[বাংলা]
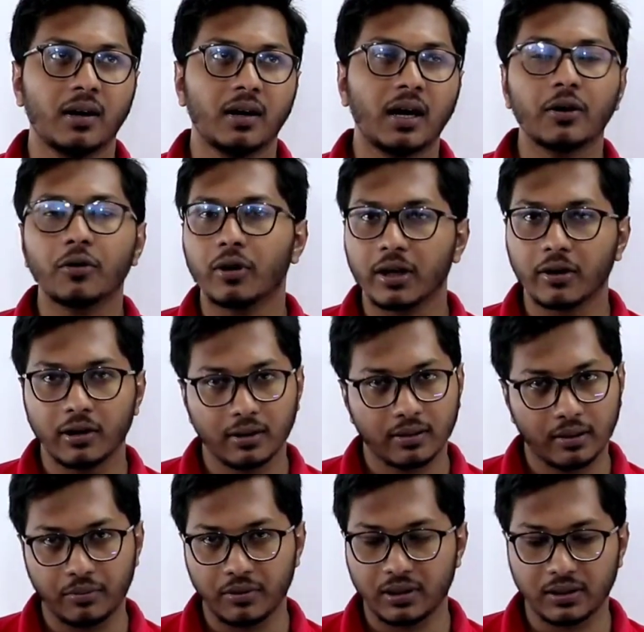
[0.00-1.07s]
আরও অনেক অনেক
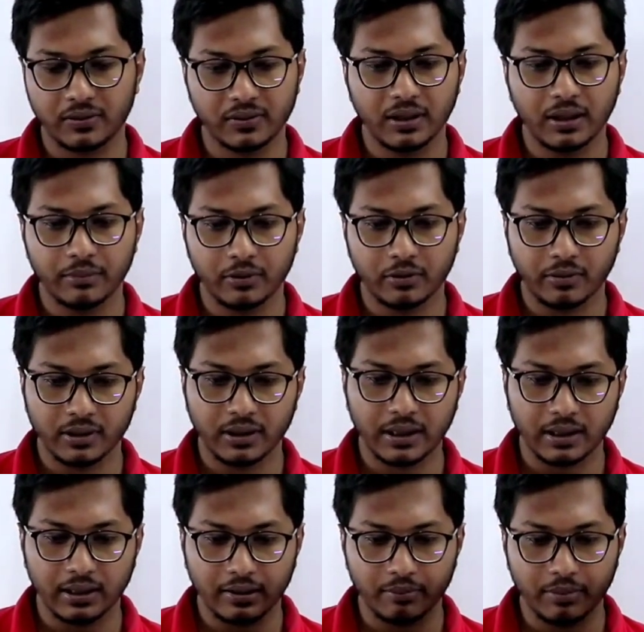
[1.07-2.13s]
সাবজেক্ট আছে আমি তোমাদের
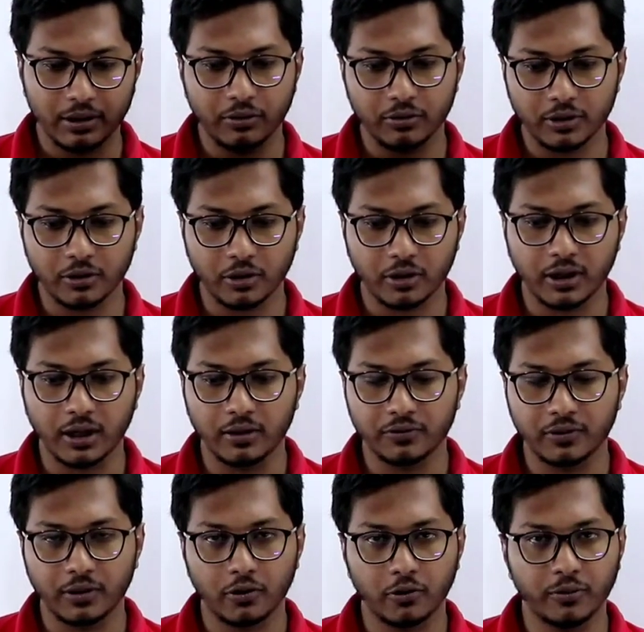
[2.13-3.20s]
একটা ভিডিওতে দরকার
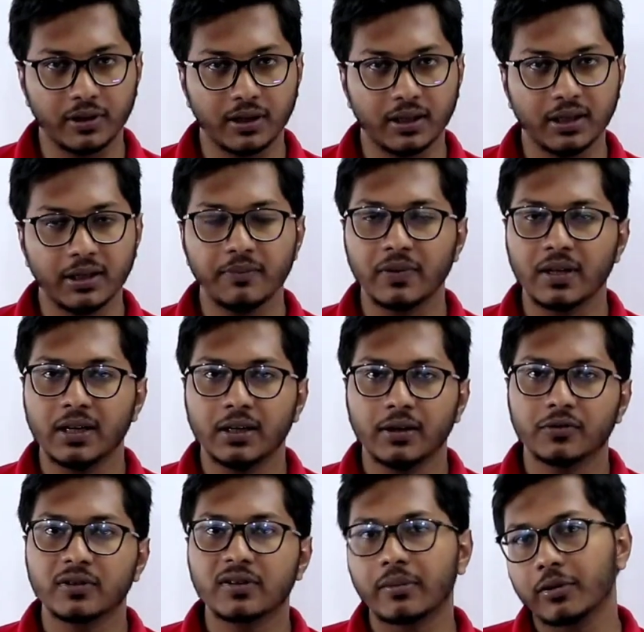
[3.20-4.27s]
আলোচনা করবো এটা নিয়ে
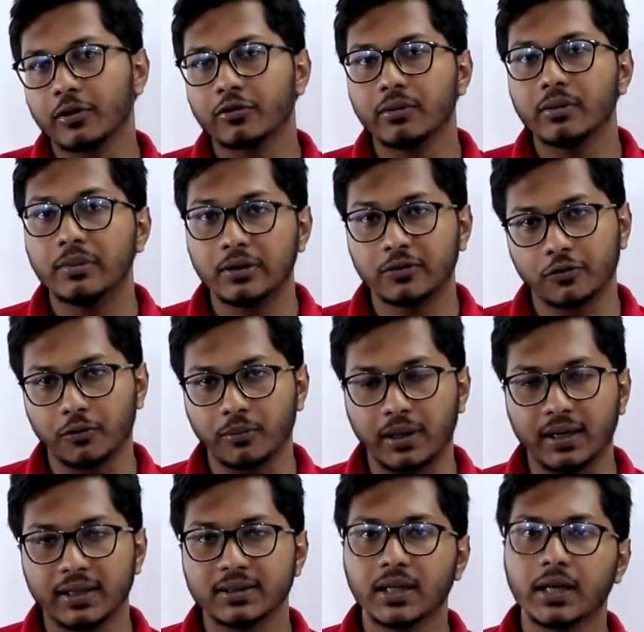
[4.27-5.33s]
সেই সাবজেক্টগুলো তুমি মিস করবা
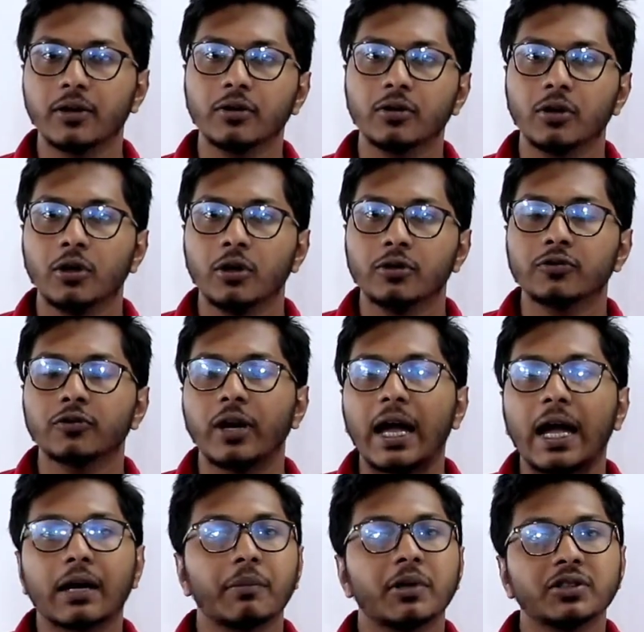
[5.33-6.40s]
যাই হোক সো
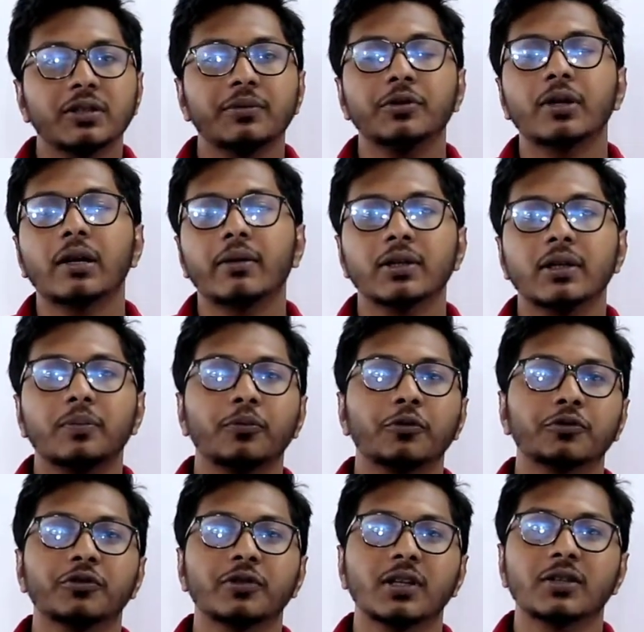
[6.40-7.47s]
এক মাসের ভিতরে আমাদের
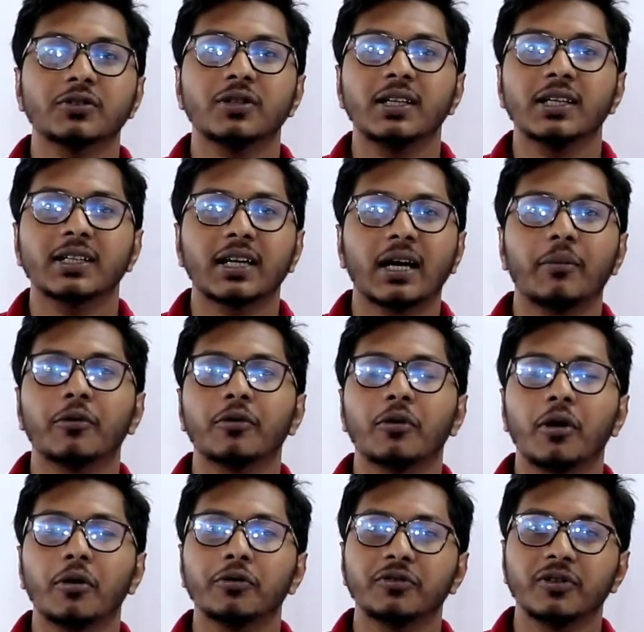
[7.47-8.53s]
প্রস্তুতিটা আসলে কেমন
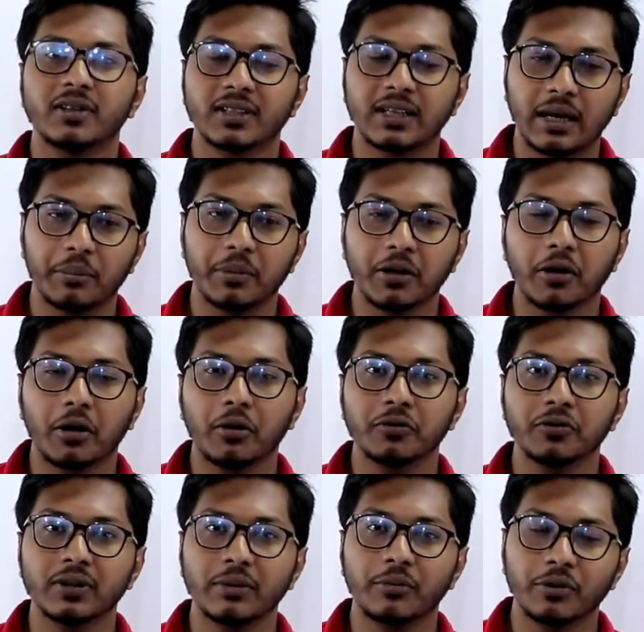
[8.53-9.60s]
হওয়া উচিত কেমনে হওয়া
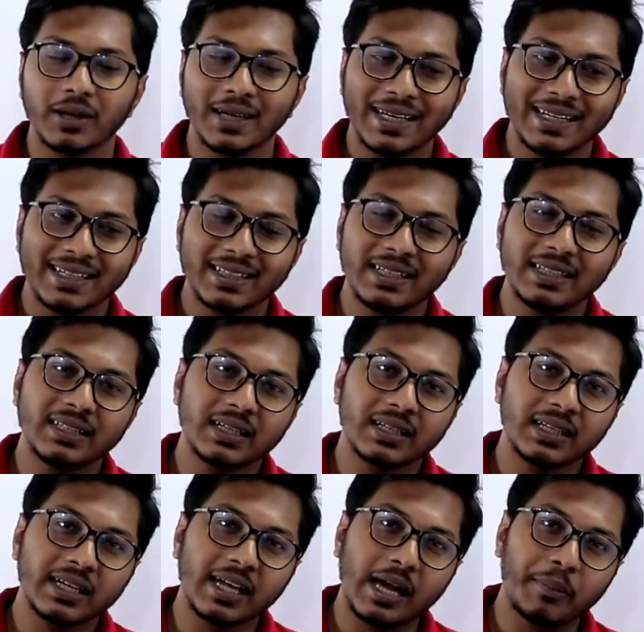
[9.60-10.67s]
উচিত এবং কী
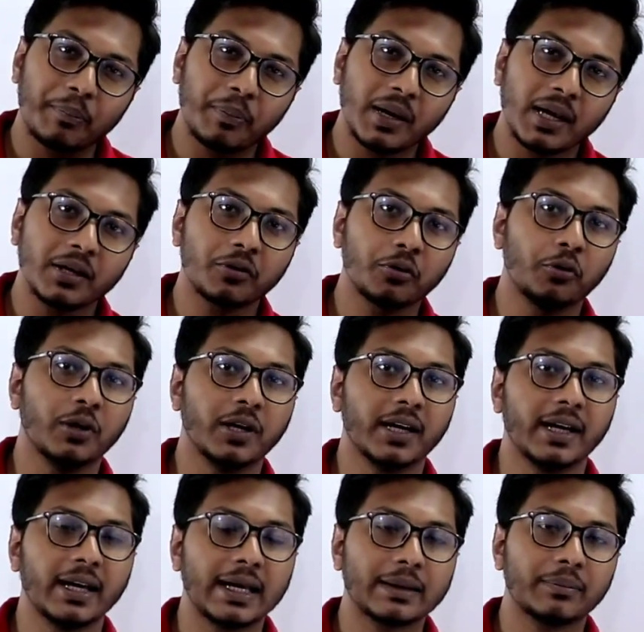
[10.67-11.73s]
টেকনিক অ্যাপ্লাই করলে
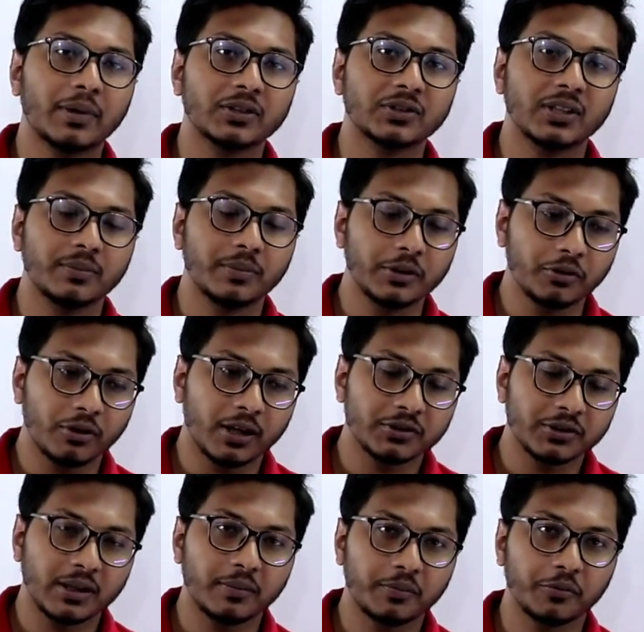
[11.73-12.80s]
এক মাসের ভিতরে
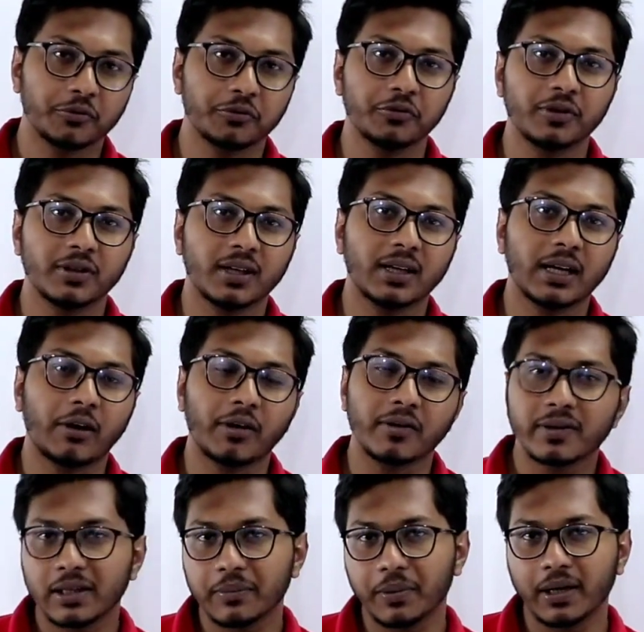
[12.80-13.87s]
আসলে প্রস্তুতিটা নেওয়া
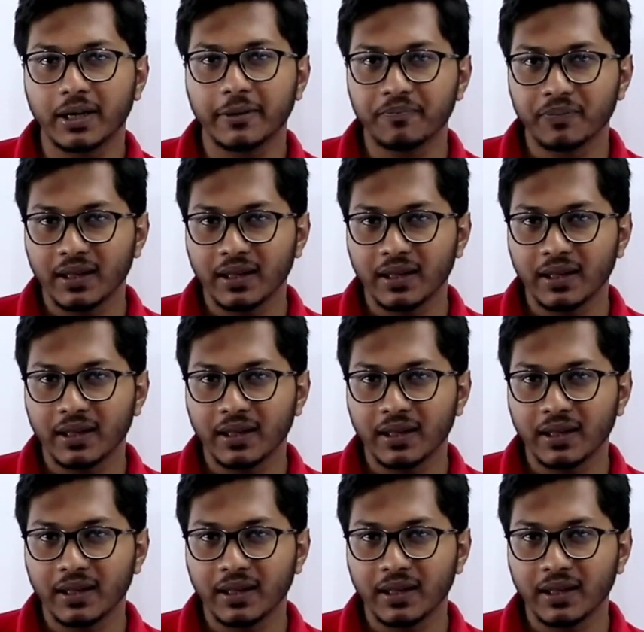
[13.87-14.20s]
যেতে পারে